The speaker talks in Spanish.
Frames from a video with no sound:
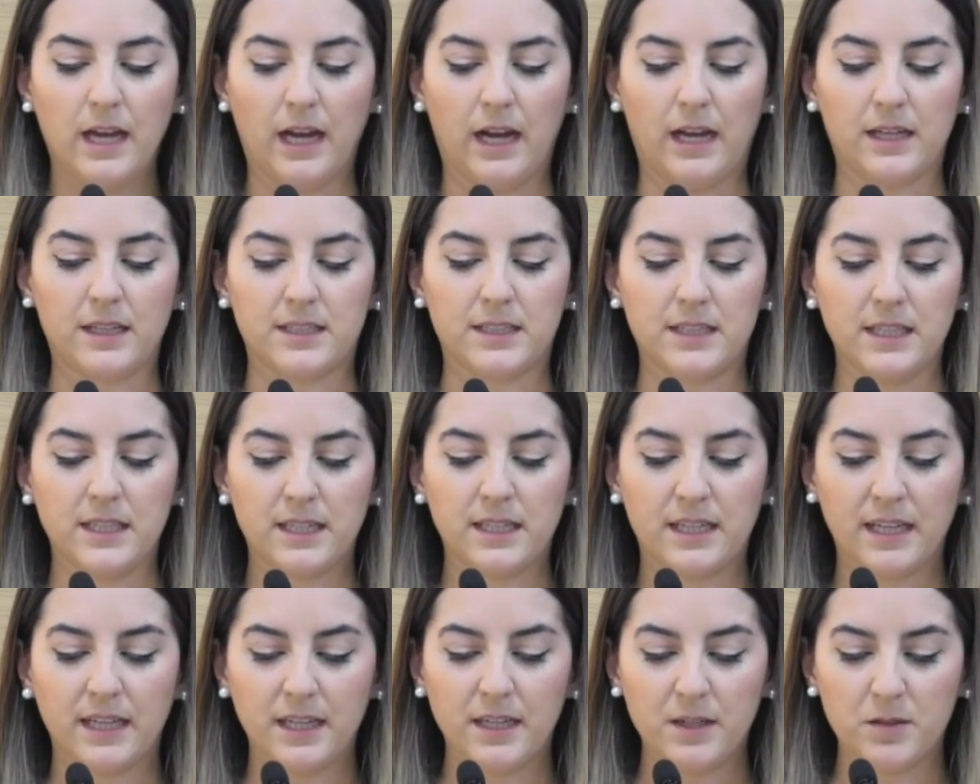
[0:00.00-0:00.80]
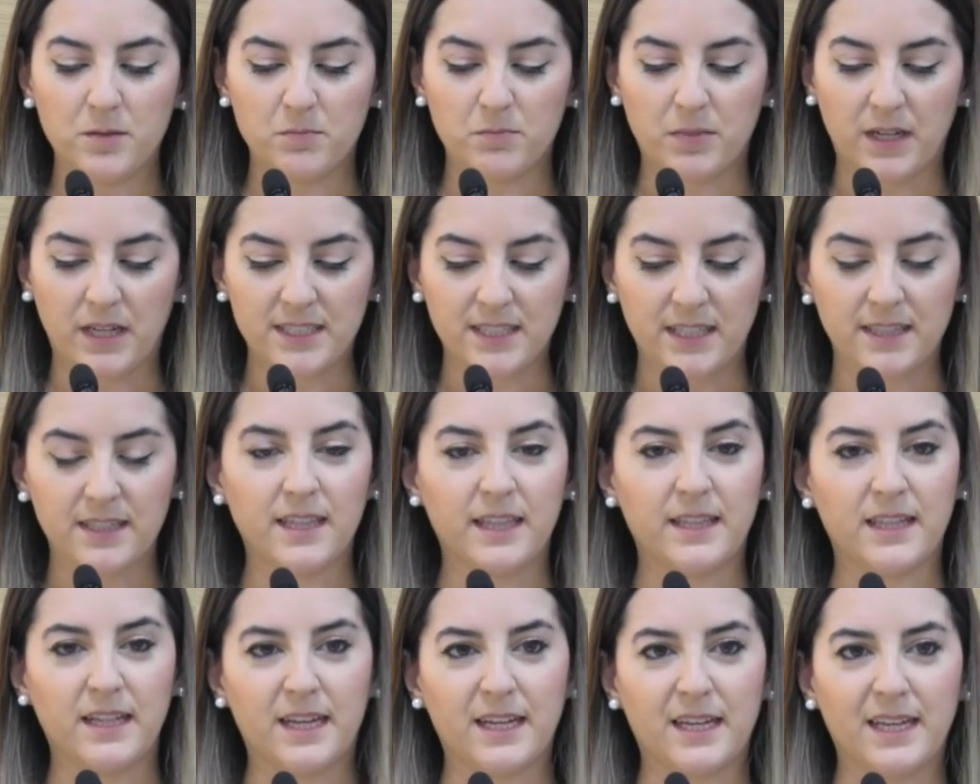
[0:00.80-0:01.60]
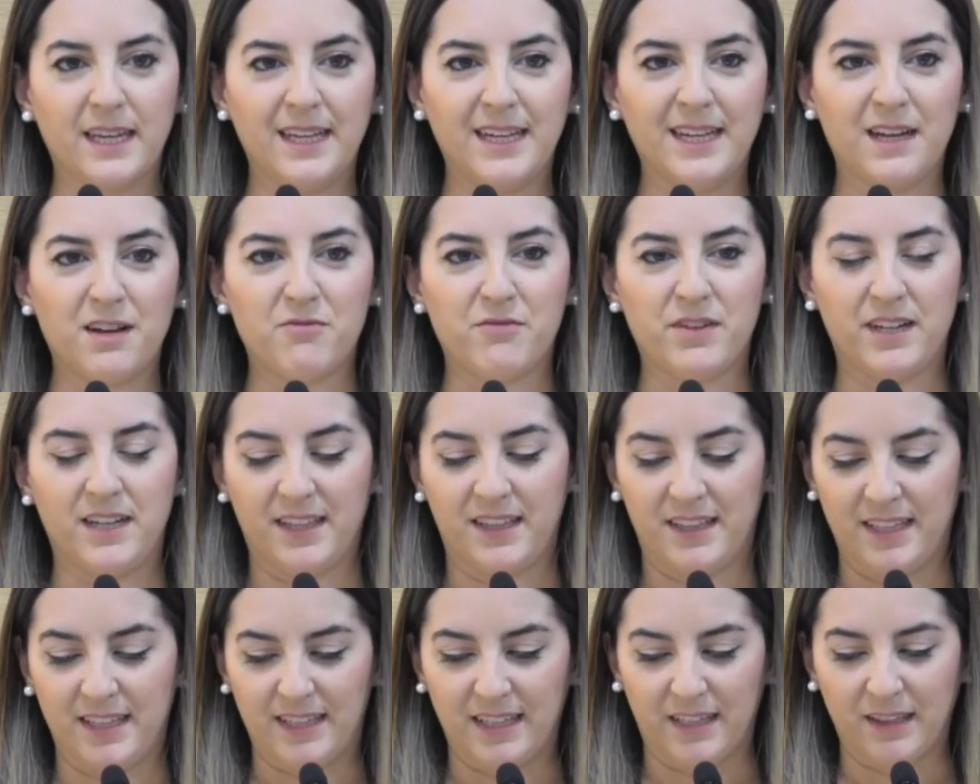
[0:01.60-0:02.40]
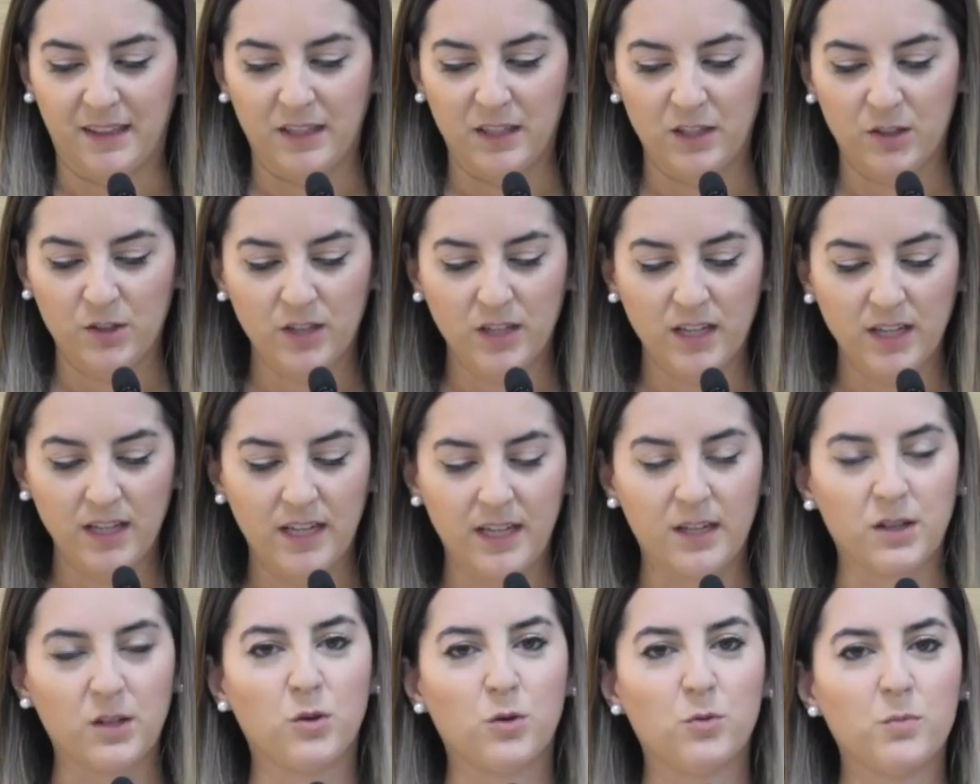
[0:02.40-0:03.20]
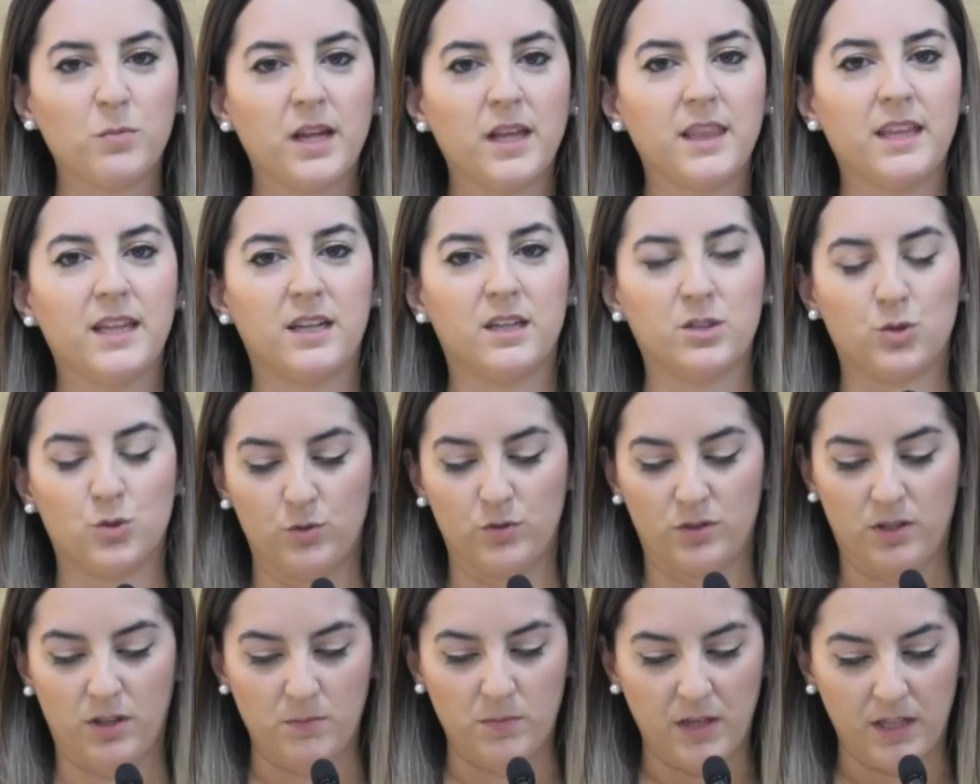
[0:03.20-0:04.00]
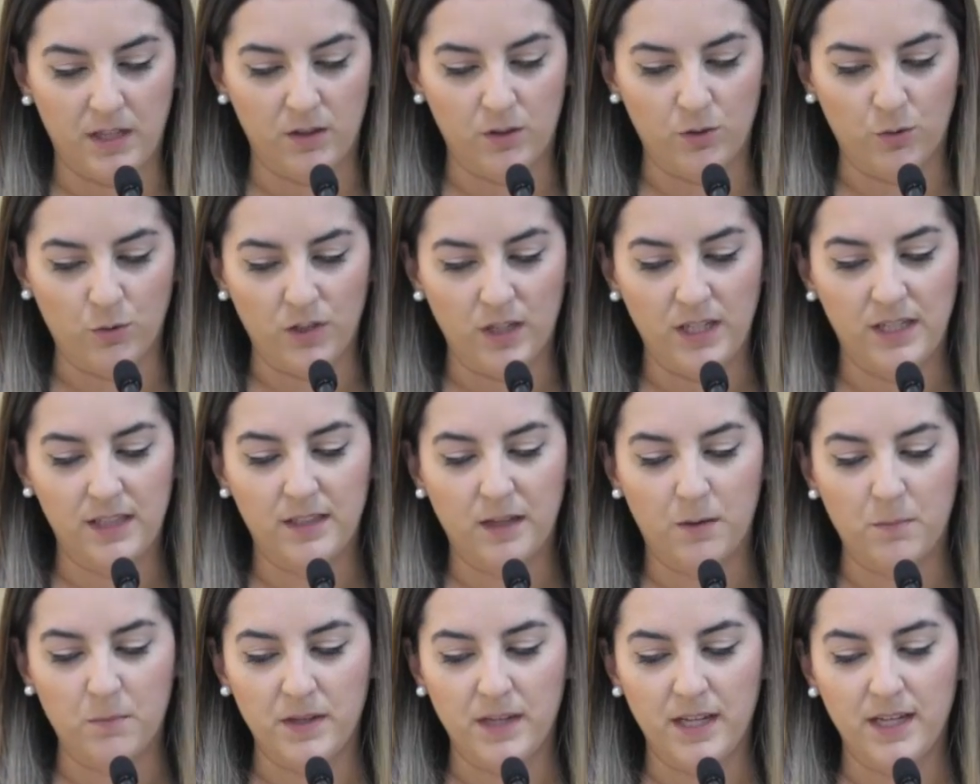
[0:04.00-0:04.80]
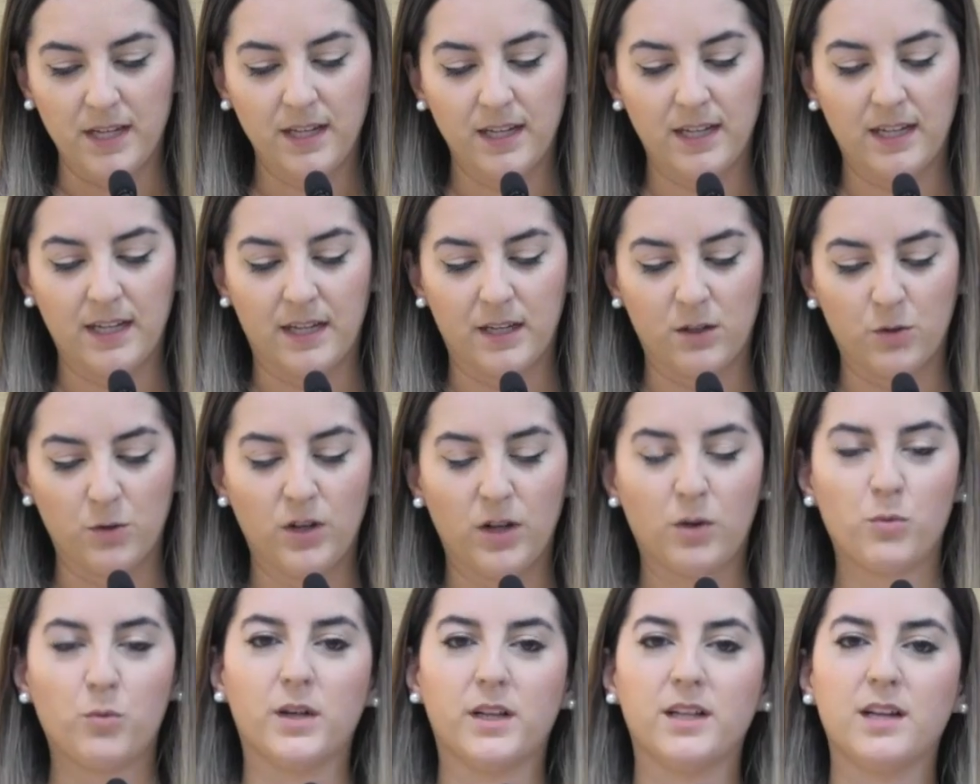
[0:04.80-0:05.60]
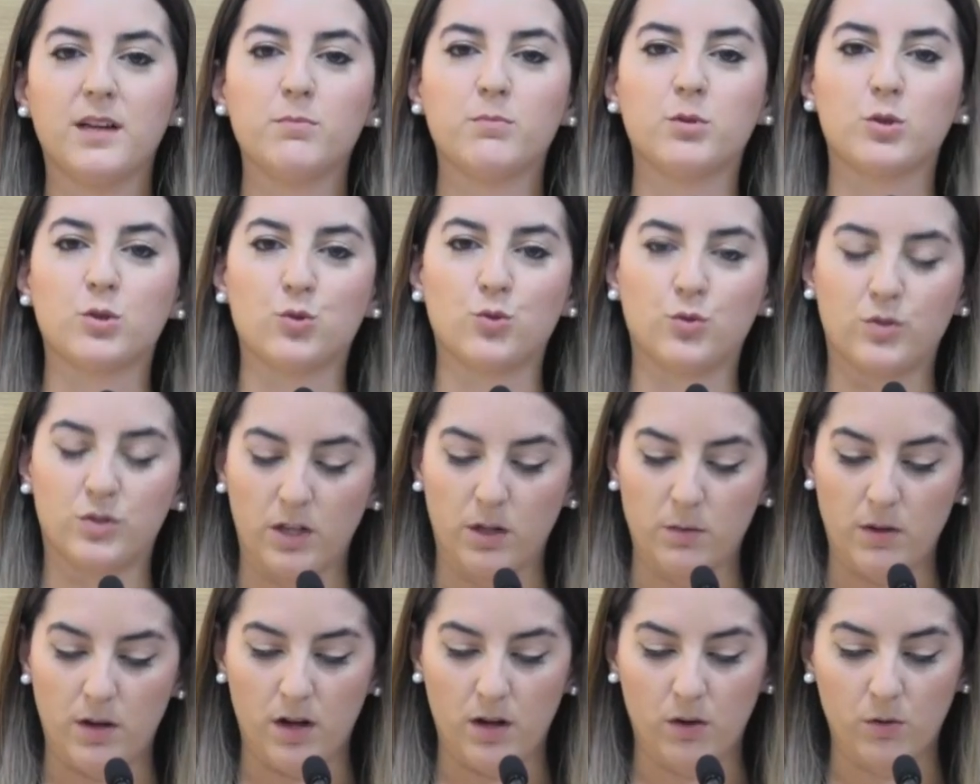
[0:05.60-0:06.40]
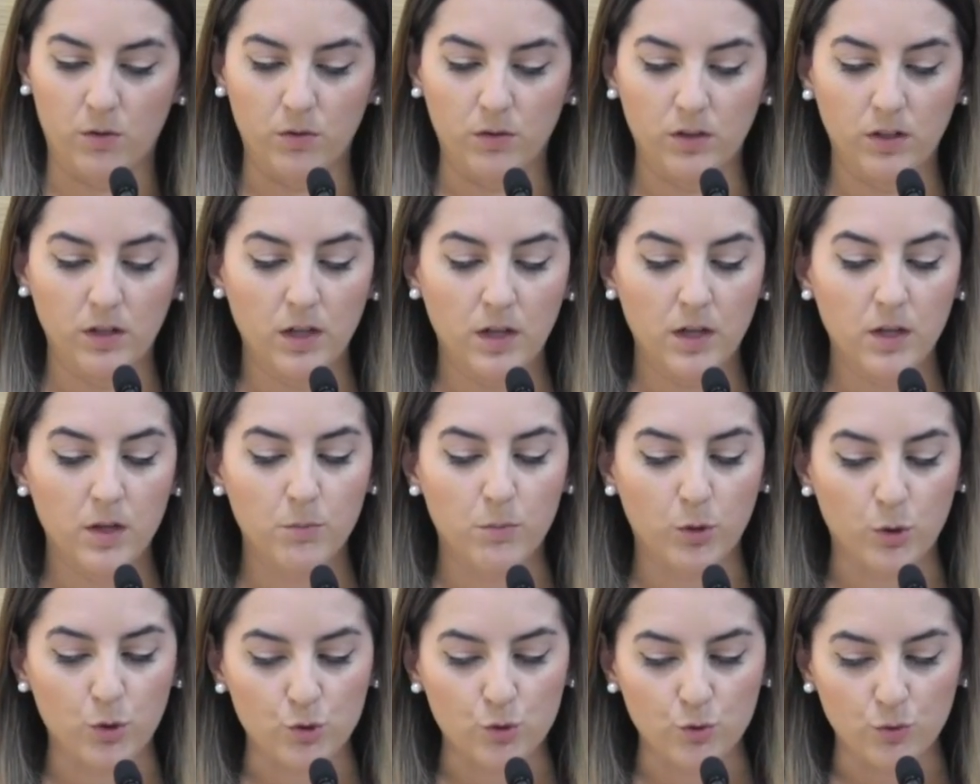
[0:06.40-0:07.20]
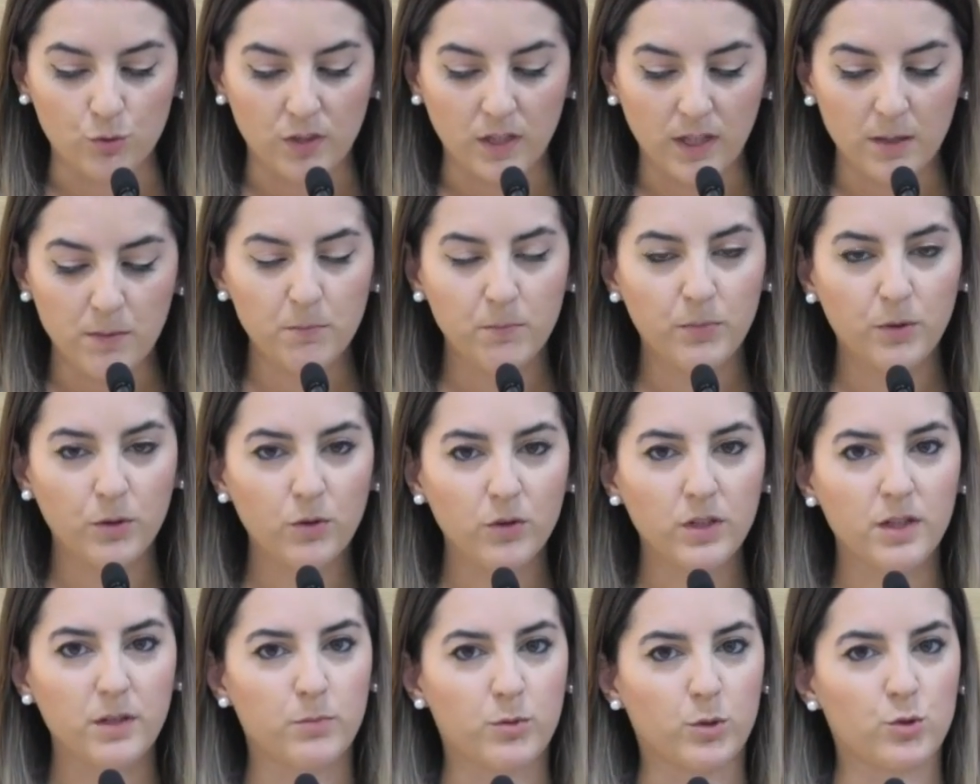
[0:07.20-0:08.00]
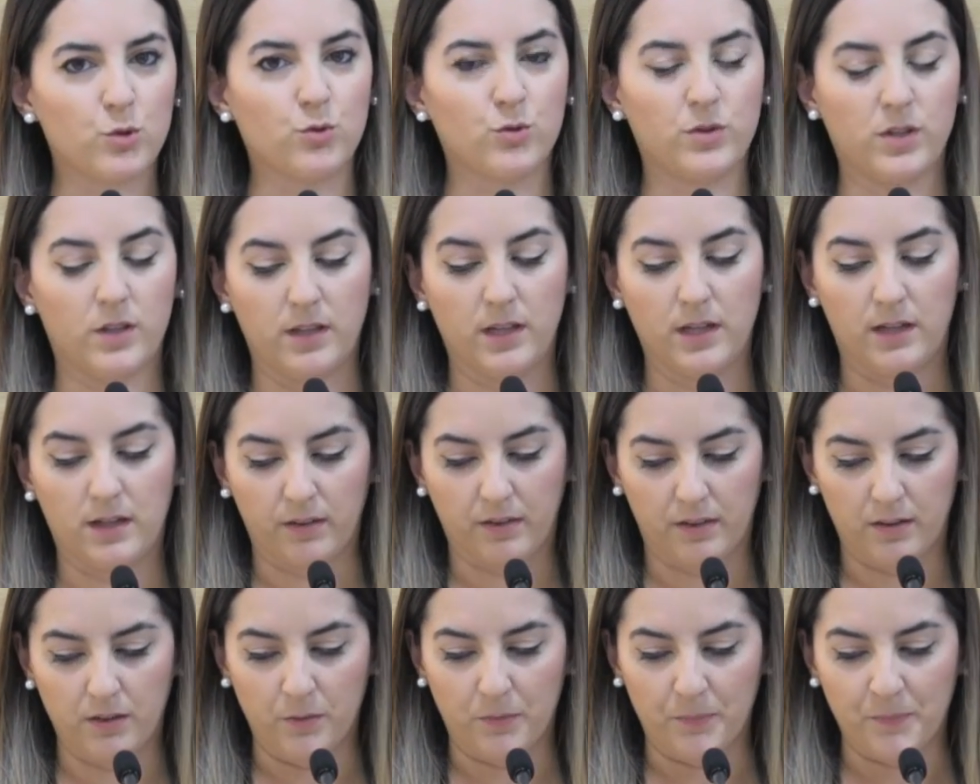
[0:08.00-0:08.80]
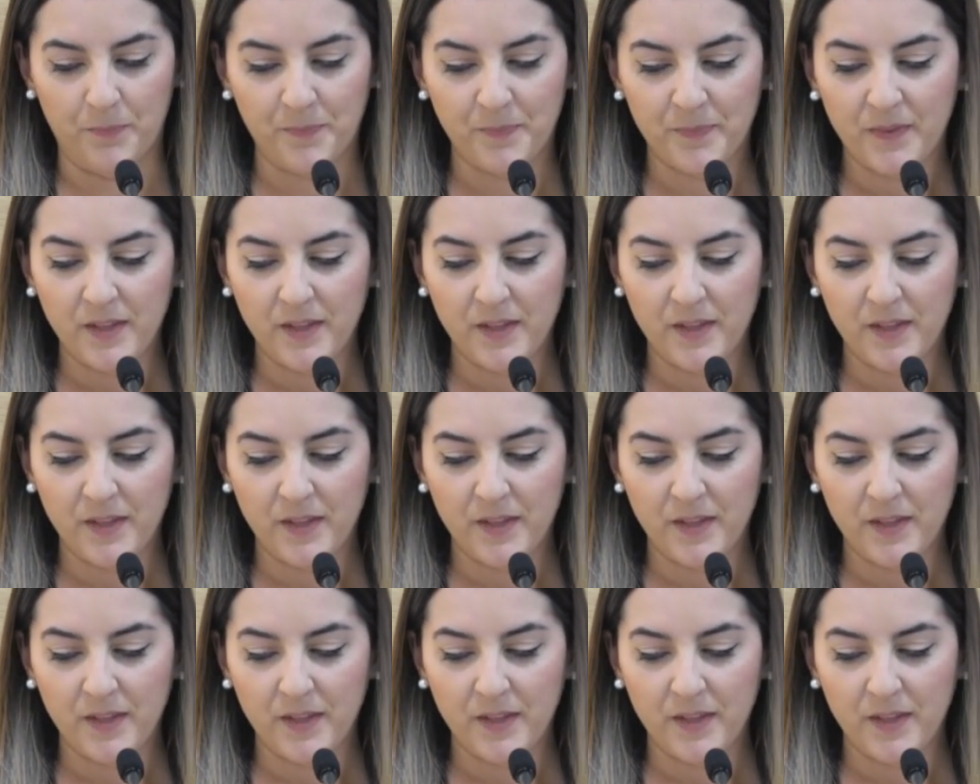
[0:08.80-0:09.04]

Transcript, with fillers: Así que vayan desde aquí las felicitaciones en nombre del ayuntamiento y también la enhorabuena por su trabajo, por su tiempo y por su dedicación,